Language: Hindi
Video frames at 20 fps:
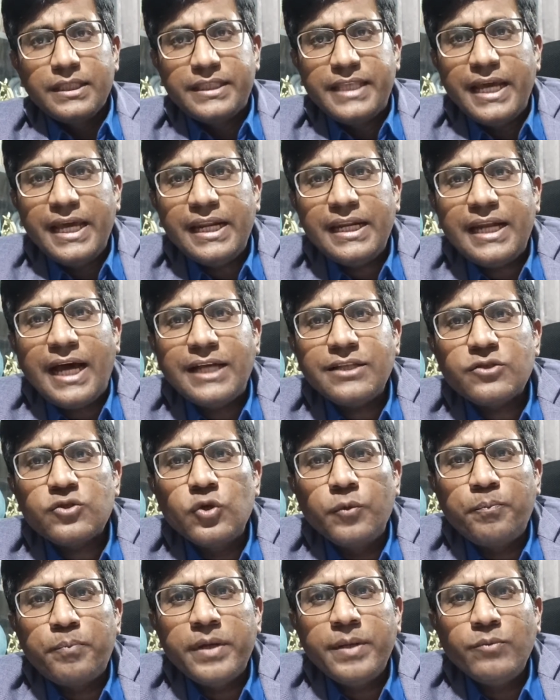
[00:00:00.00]
देर रात
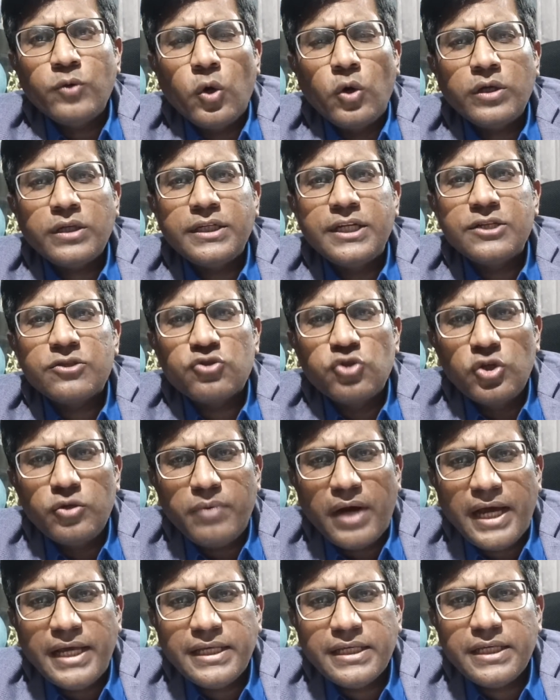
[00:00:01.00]
सुप्रीम कोर्ट ने
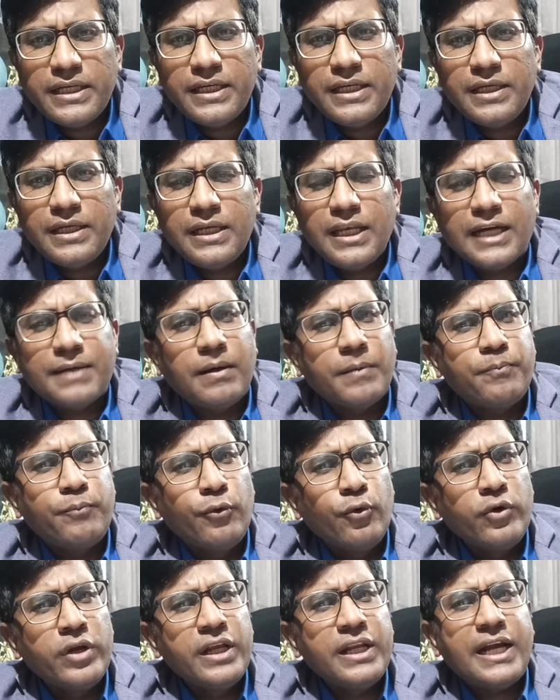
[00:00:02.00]
सुनवाई की लगभग
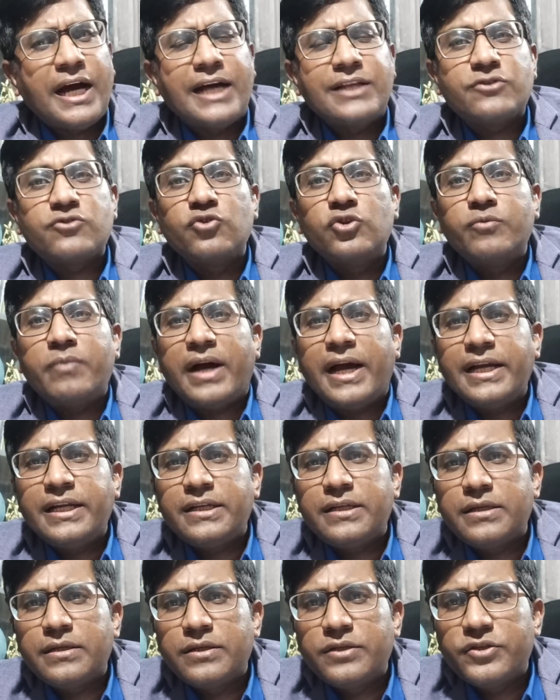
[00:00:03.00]
पूरी रात सुनवाई
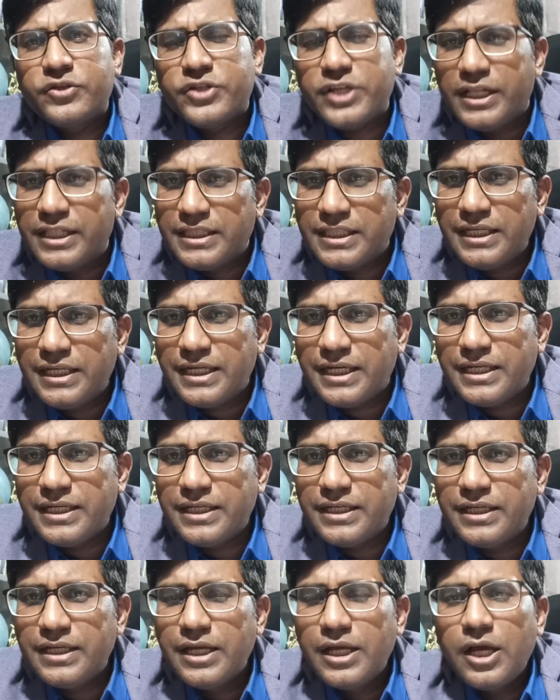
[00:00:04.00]
चलती
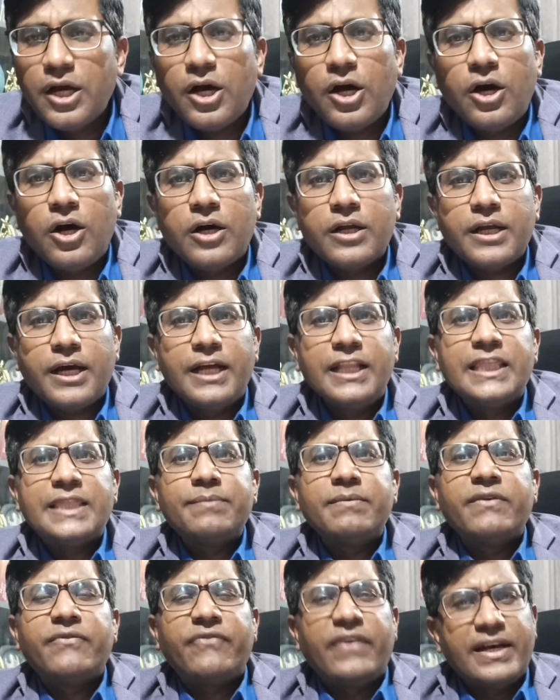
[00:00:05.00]
रही और अंत
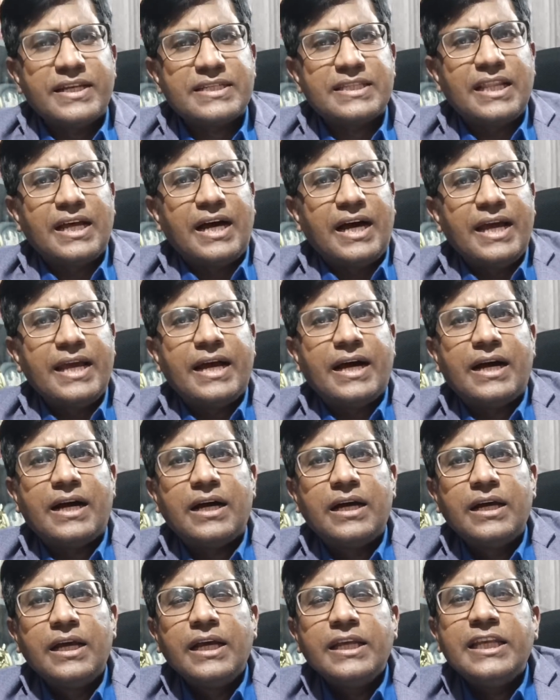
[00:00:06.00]
में फैसला आया
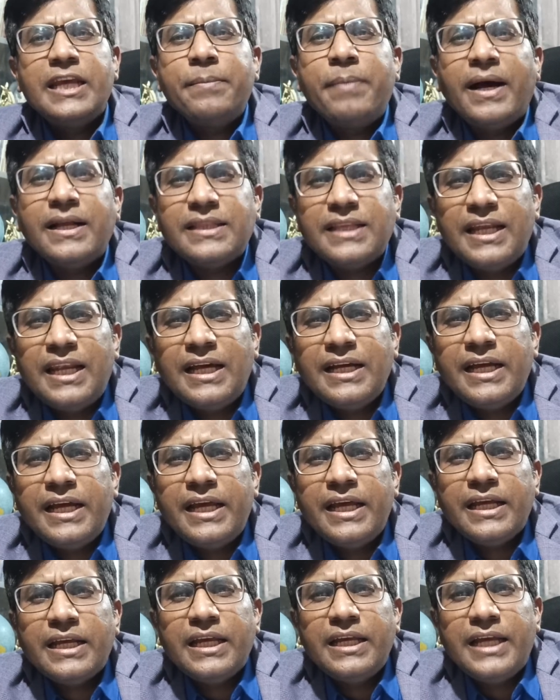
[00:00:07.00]
ये बात अलग
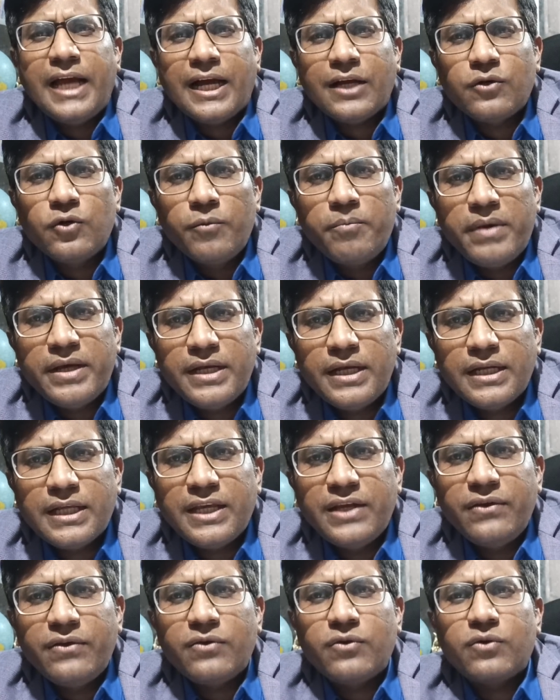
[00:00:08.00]
है कि याकूब मेनन
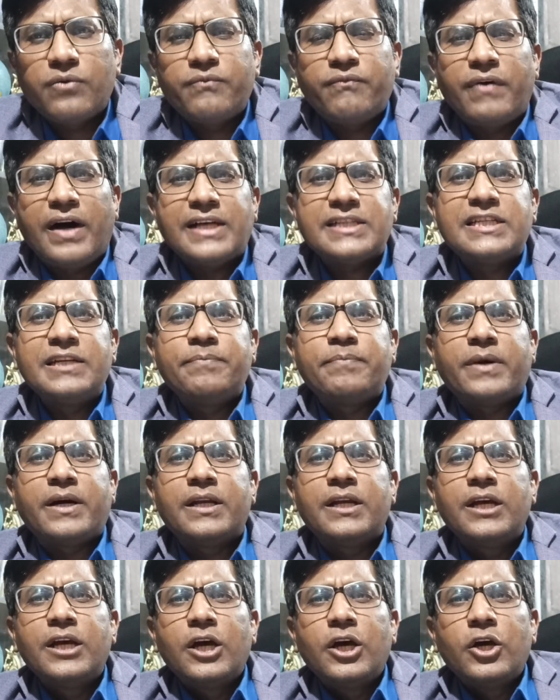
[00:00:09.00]
की फांसी
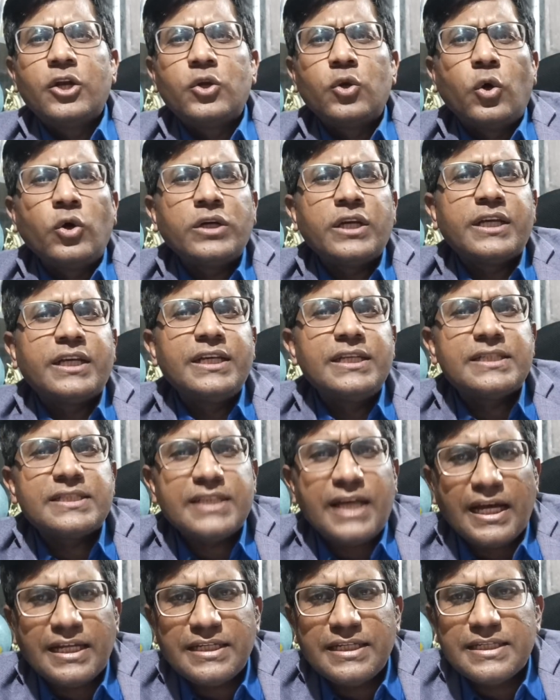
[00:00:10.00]
पर रोक की
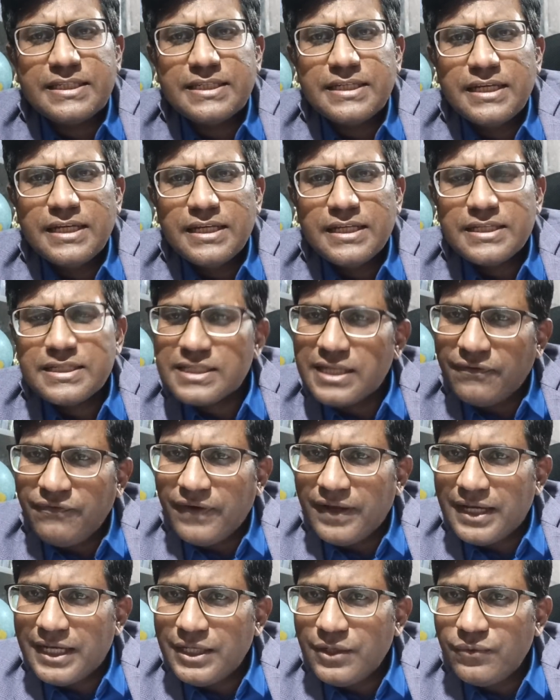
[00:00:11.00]
साजिश
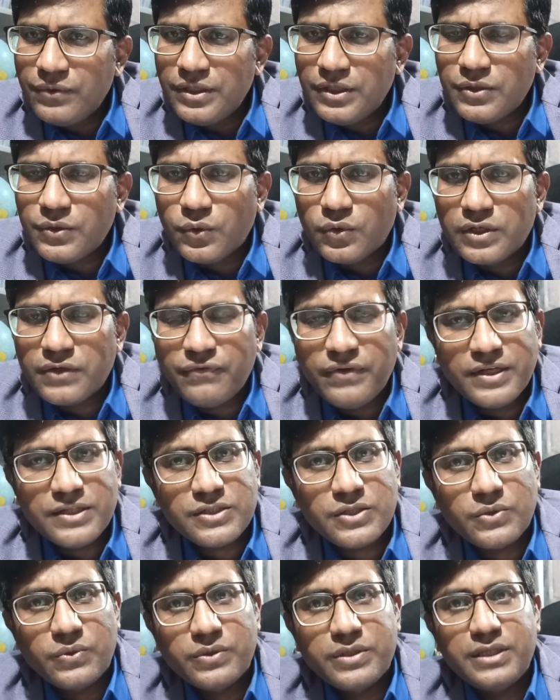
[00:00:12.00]
सफल नहीं हुई कोर्ट
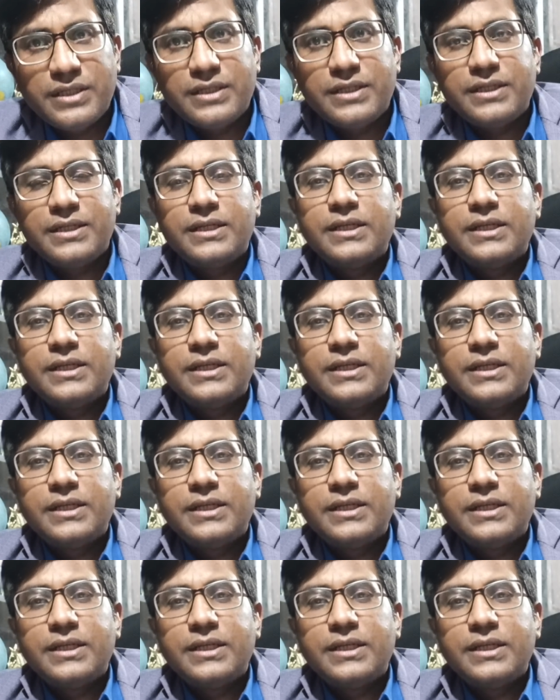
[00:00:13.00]
फिक्सरों की